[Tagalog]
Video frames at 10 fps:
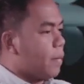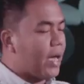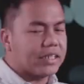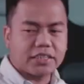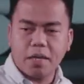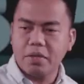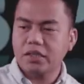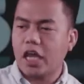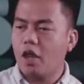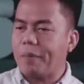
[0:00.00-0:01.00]
May
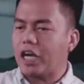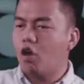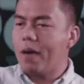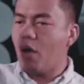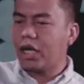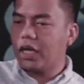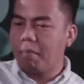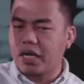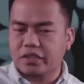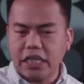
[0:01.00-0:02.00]
assignment tayo para humawak ng
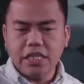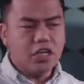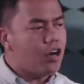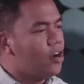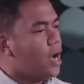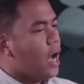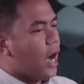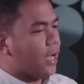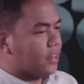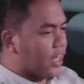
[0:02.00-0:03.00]
martilyo
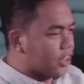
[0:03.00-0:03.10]
at